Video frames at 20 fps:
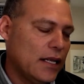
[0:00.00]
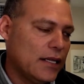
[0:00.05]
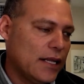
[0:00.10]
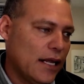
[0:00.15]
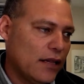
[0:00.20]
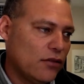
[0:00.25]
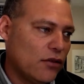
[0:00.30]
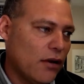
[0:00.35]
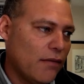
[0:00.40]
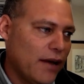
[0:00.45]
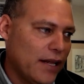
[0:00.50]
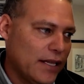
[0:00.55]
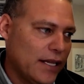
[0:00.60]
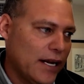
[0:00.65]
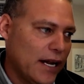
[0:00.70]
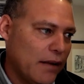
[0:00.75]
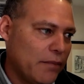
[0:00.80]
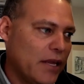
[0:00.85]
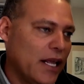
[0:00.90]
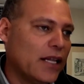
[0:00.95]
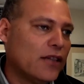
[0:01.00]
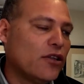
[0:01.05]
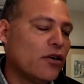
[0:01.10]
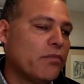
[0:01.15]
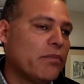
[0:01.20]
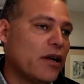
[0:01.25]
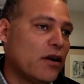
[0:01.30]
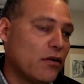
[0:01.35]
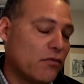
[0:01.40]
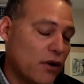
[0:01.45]
tanto
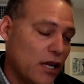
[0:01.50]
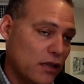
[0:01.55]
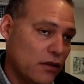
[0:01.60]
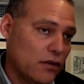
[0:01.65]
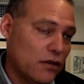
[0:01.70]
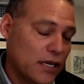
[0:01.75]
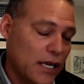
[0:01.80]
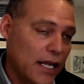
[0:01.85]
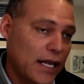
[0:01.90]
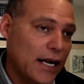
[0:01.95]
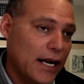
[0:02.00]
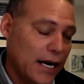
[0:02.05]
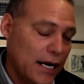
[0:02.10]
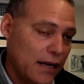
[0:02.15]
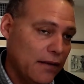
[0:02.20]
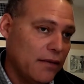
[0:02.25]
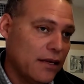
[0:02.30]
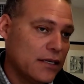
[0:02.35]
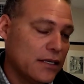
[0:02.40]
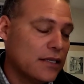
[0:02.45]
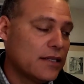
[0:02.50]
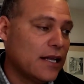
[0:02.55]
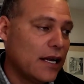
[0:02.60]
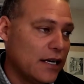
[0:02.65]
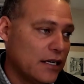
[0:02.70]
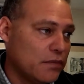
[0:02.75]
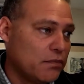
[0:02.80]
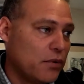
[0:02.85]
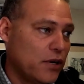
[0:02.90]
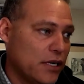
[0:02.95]
abanderamiento, pero cuando quedan arriba sí
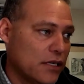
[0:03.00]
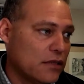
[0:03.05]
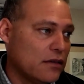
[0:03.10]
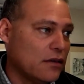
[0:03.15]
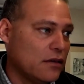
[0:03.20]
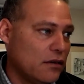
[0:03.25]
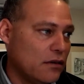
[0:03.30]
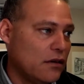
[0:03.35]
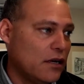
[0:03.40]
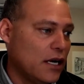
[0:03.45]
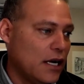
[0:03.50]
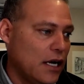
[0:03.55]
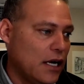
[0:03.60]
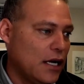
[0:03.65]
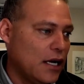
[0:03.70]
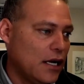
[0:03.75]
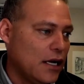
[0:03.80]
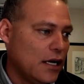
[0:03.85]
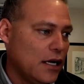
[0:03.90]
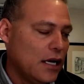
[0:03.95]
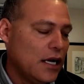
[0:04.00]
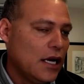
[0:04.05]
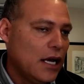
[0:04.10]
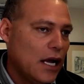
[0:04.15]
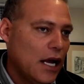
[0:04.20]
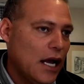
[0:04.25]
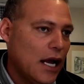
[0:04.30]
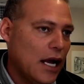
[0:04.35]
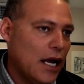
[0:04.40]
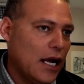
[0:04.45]
están expuestos ¿no? a,
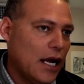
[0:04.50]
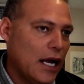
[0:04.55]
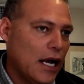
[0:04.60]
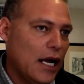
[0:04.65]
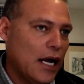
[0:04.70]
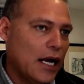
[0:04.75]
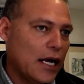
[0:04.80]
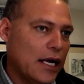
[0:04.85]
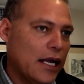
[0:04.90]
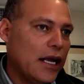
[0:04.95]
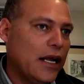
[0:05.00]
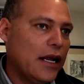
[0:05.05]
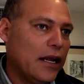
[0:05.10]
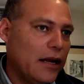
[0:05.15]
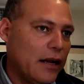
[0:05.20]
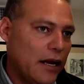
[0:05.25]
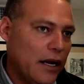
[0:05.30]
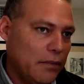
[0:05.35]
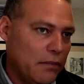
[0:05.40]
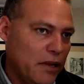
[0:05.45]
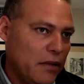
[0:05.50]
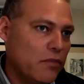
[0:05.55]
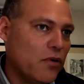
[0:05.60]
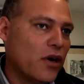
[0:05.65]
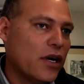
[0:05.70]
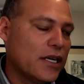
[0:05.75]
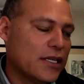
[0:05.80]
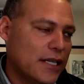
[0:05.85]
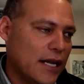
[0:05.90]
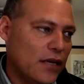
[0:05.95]
a, que el
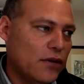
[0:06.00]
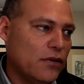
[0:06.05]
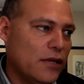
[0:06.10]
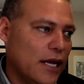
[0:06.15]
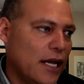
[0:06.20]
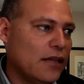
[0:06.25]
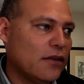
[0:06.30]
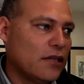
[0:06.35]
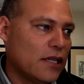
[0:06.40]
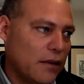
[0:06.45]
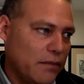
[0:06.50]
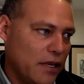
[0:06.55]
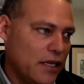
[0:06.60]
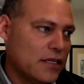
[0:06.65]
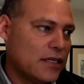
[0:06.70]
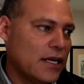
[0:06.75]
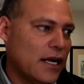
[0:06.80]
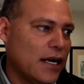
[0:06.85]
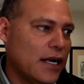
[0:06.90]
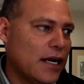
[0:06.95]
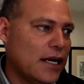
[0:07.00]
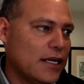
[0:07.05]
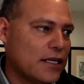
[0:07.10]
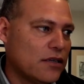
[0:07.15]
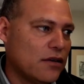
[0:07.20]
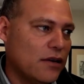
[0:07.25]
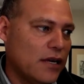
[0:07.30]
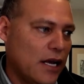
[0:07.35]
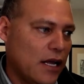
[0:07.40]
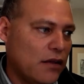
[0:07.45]
mismo que está ayudando también salga
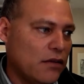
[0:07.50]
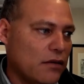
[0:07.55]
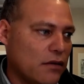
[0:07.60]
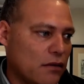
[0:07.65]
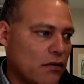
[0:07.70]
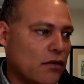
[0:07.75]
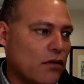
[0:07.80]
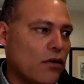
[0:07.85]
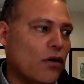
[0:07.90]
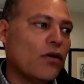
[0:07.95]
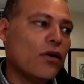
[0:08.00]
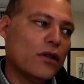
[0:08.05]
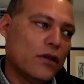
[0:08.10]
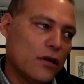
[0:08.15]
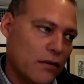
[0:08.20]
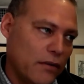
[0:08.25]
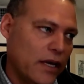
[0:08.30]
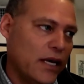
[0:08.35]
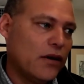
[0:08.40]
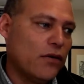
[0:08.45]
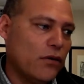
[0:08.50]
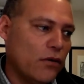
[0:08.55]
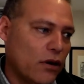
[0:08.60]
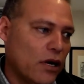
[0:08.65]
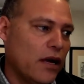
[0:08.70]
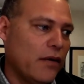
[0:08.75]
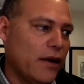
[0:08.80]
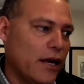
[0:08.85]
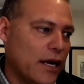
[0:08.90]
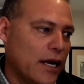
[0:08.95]
lesionado con otro vehículo
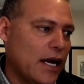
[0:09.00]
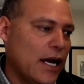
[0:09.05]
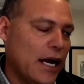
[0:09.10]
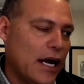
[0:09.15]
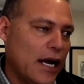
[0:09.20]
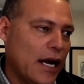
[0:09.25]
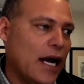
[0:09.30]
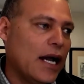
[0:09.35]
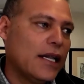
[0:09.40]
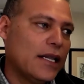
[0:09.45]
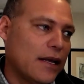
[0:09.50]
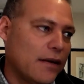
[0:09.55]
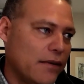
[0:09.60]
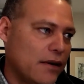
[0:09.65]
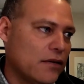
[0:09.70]
que venga a alta